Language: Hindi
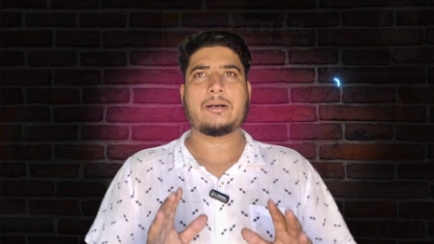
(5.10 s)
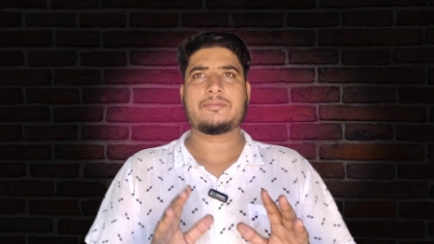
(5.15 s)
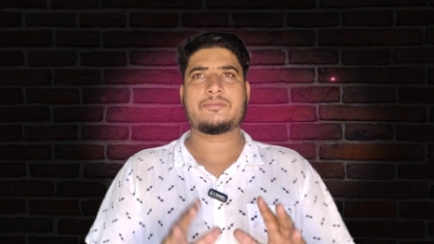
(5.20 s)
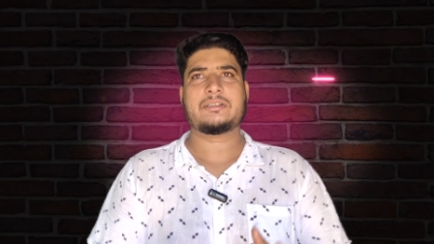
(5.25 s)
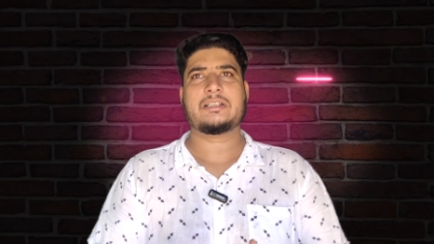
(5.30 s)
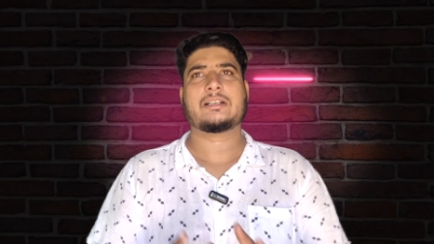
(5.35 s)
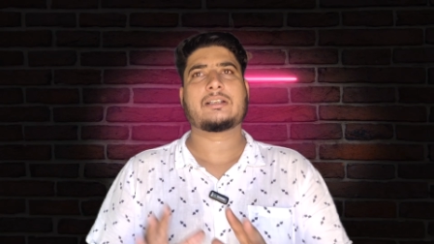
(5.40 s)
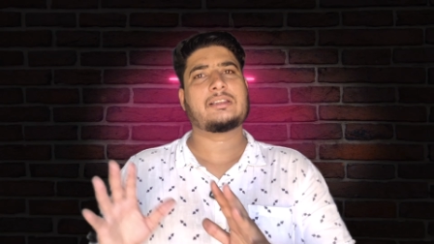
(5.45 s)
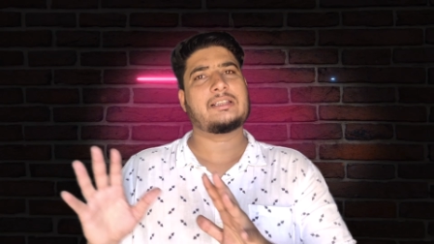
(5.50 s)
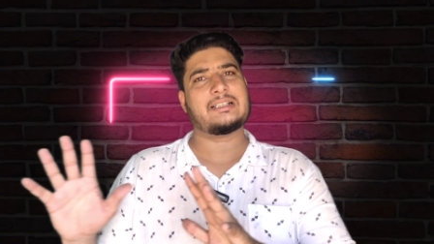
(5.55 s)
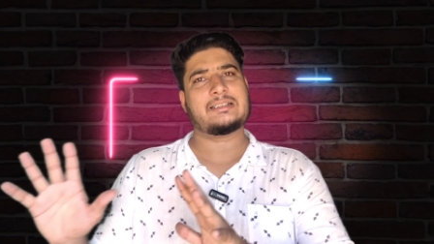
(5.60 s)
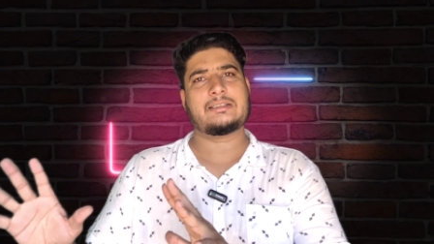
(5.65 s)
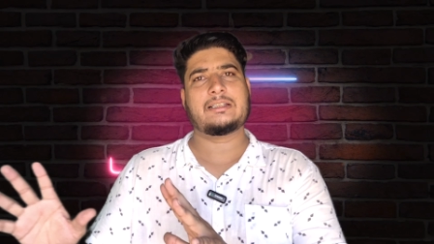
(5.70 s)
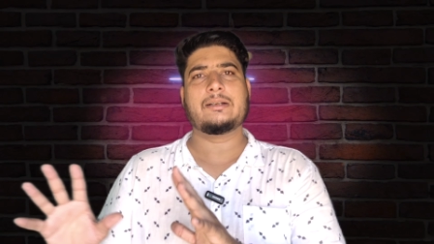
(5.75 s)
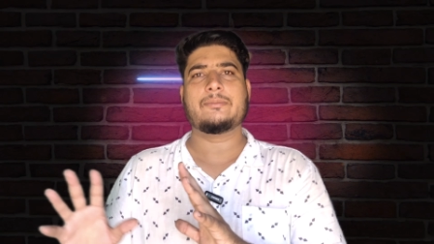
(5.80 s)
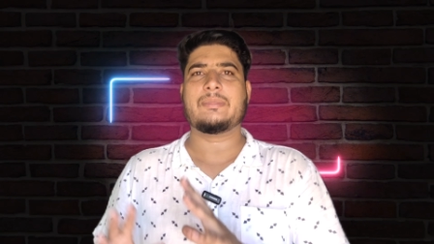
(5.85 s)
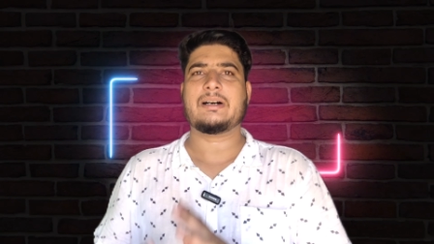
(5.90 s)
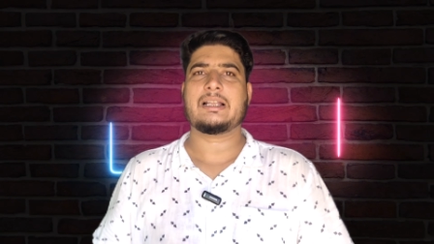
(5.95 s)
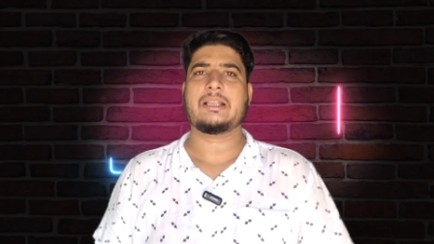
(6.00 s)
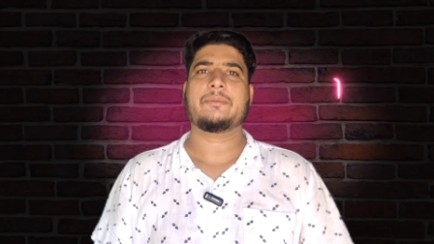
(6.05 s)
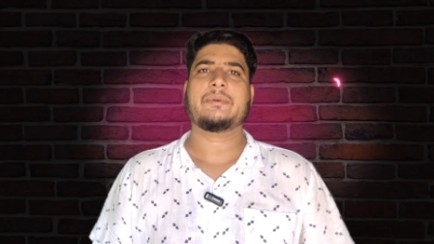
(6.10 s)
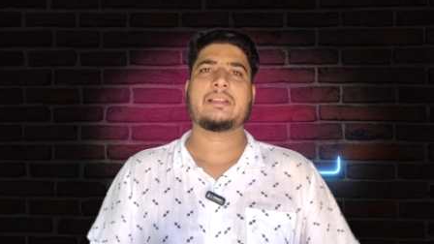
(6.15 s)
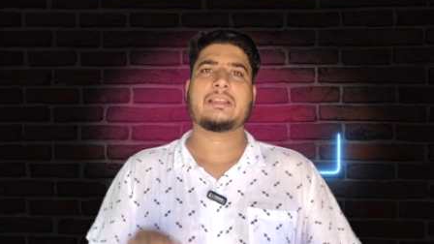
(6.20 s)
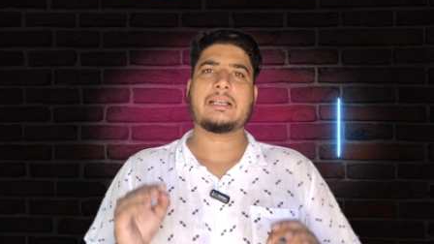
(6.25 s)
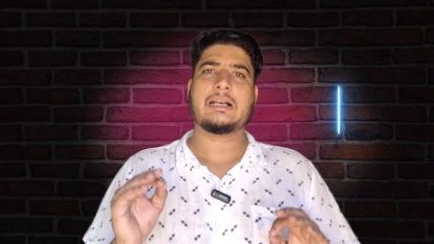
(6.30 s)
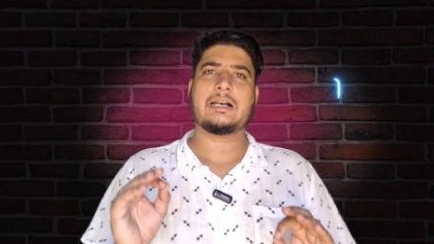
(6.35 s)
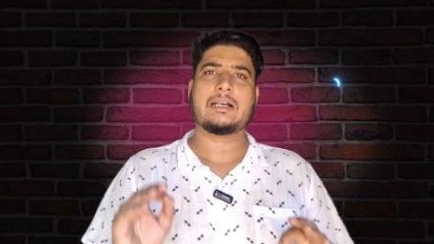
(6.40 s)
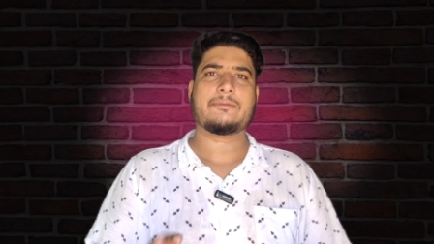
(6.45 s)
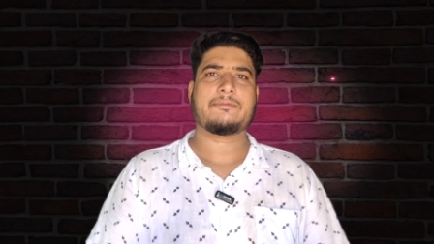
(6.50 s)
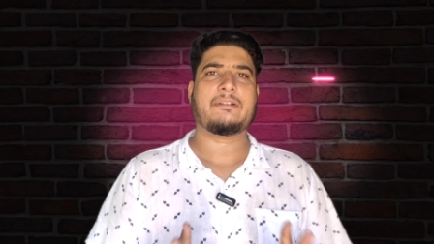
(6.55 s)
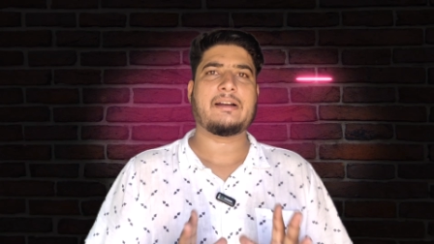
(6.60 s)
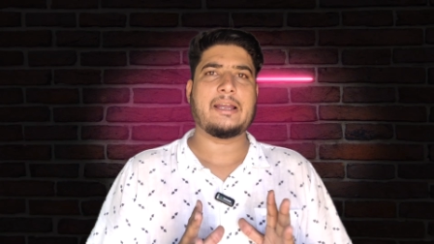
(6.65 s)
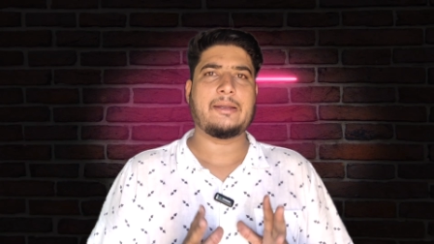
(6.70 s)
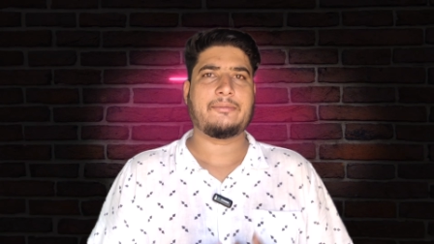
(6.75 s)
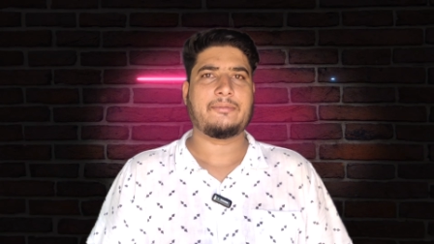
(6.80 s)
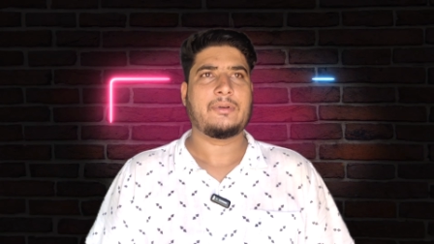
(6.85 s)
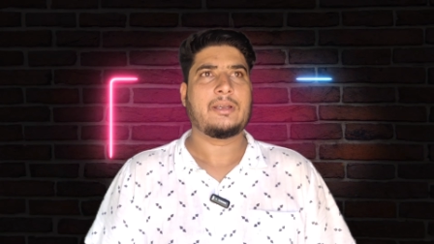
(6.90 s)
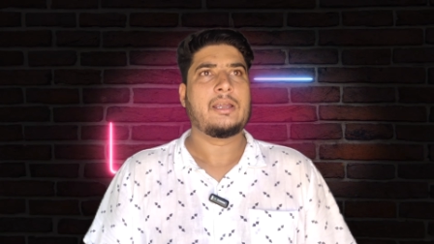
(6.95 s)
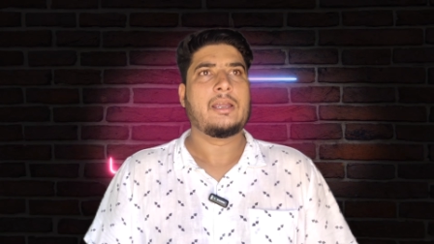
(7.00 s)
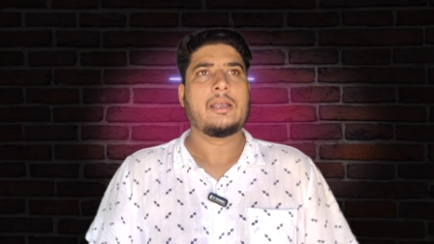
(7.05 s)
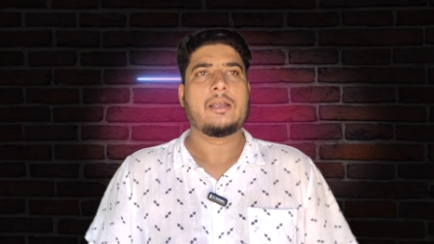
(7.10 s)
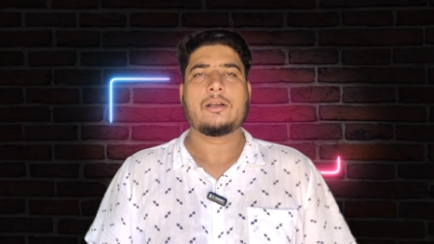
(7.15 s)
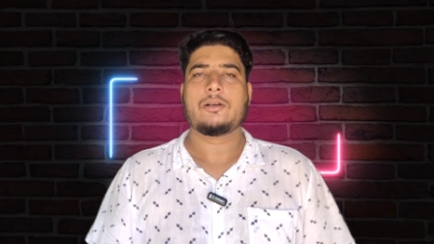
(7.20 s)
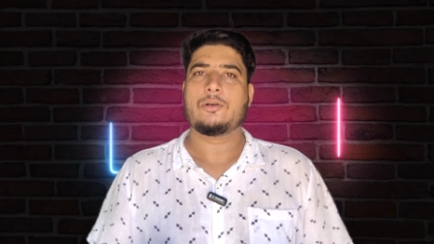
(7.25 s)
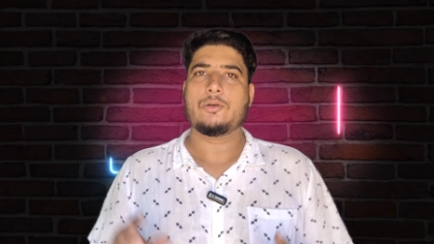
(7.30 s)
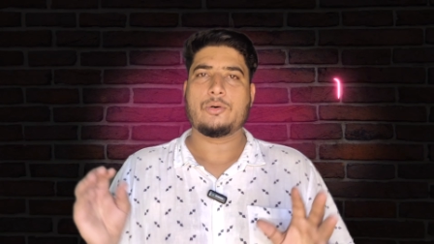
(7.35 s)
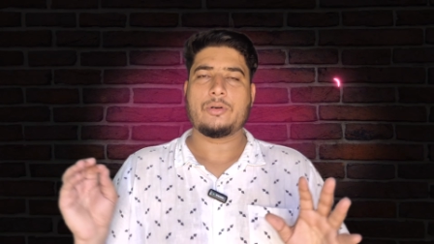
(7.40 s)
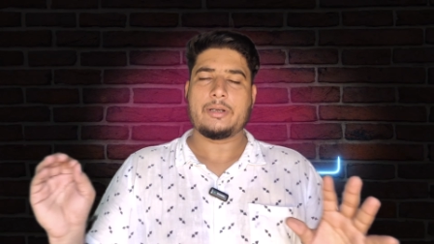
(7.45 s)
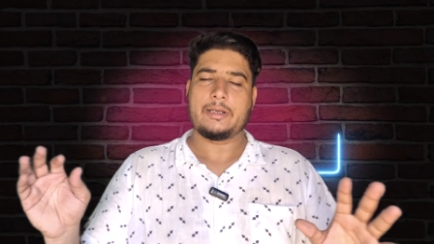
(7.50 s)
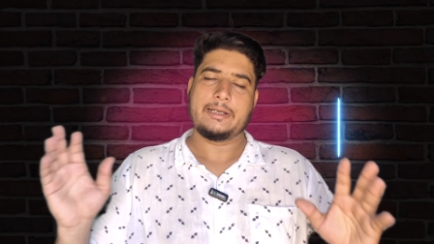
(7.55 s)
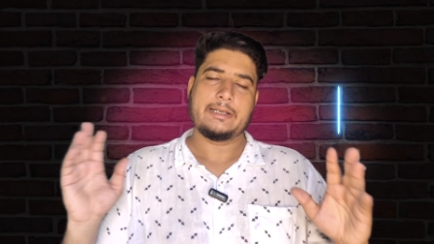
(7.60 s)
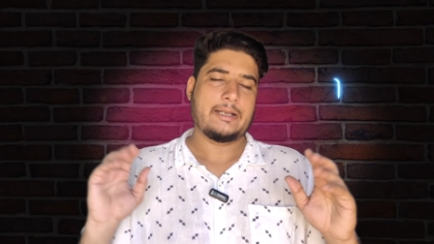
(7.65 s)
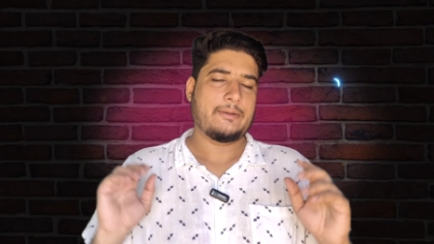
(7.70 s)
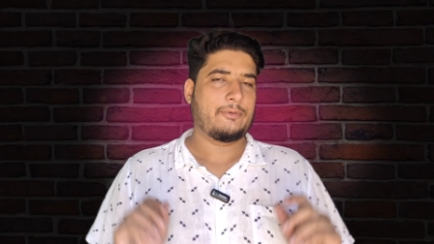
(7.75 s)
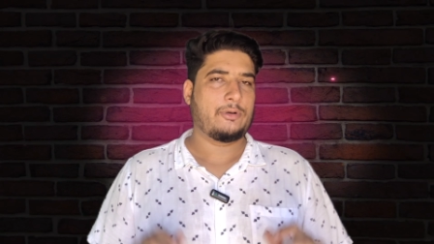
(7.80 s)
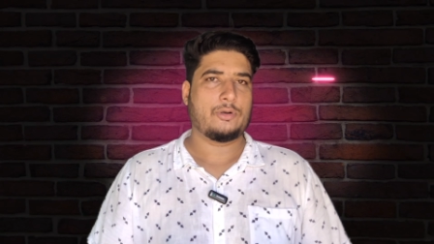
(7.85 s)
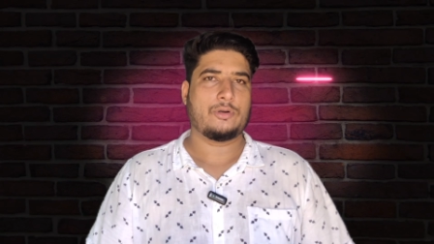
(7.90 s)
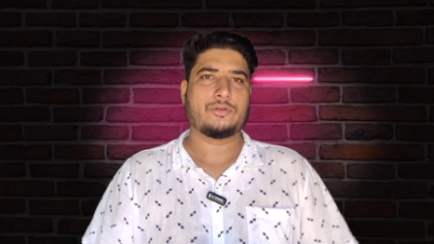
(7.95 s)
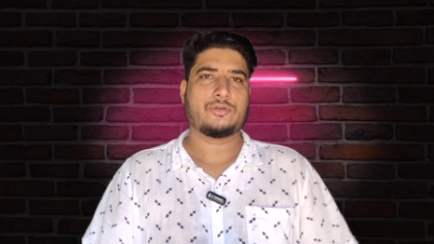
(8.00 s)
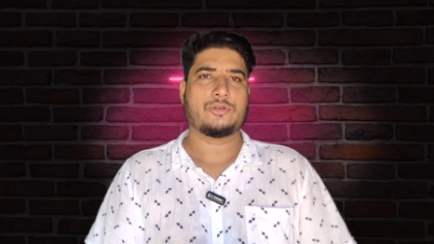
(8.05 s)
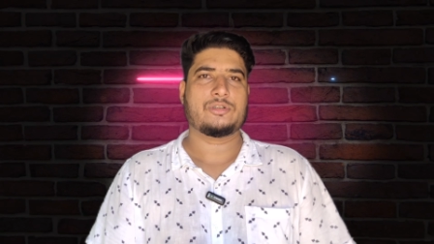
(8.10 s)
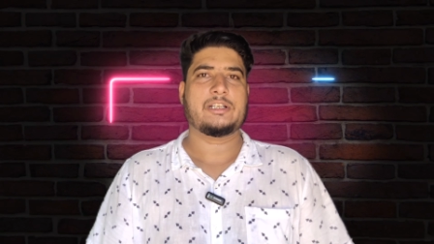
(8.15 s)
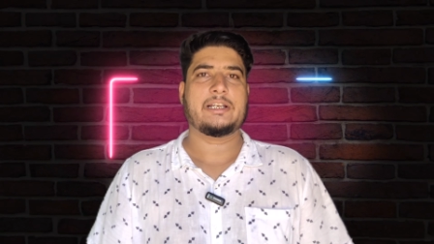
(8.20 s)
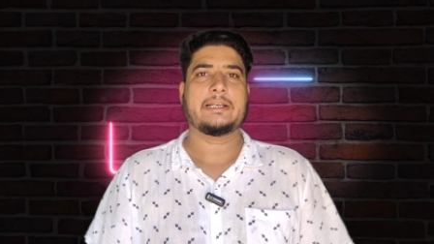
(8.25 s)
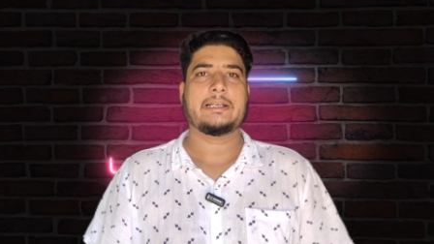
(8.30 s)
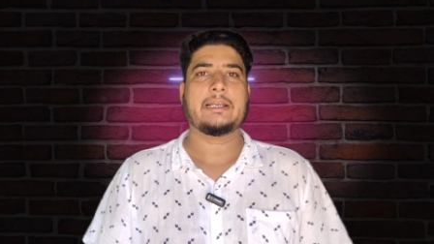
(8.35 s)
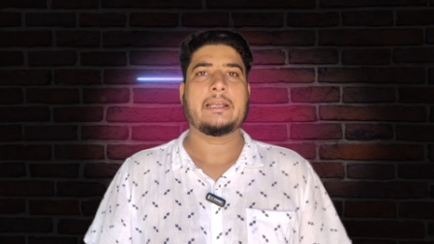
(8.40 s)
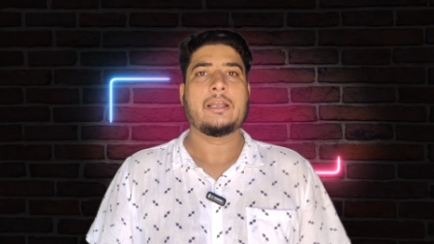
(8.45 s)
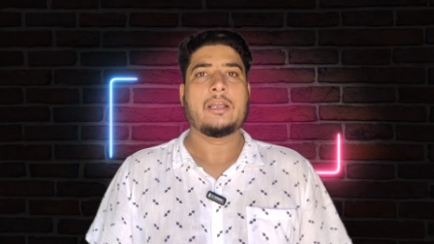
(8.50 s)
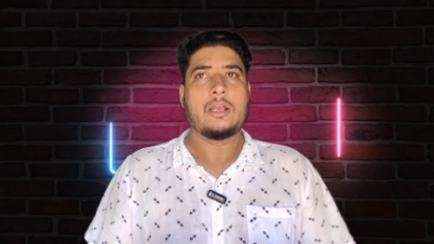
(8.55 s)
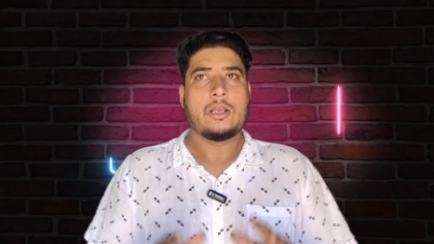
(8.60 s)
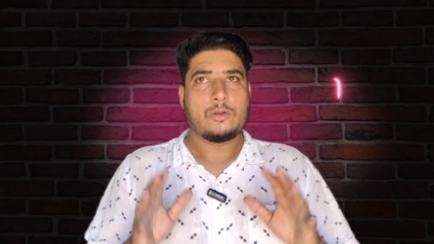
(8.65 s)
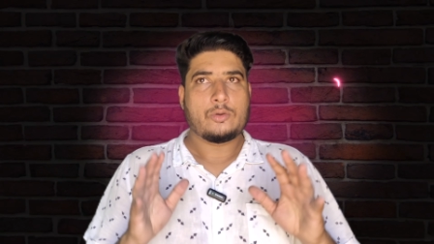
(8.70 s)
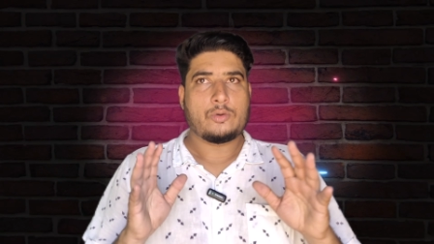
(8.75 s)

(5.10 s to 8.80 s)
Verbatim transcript: तो अब से दस दिन बाद में थार फाइव डोर इंडिया में लॉन्च हो जाएगी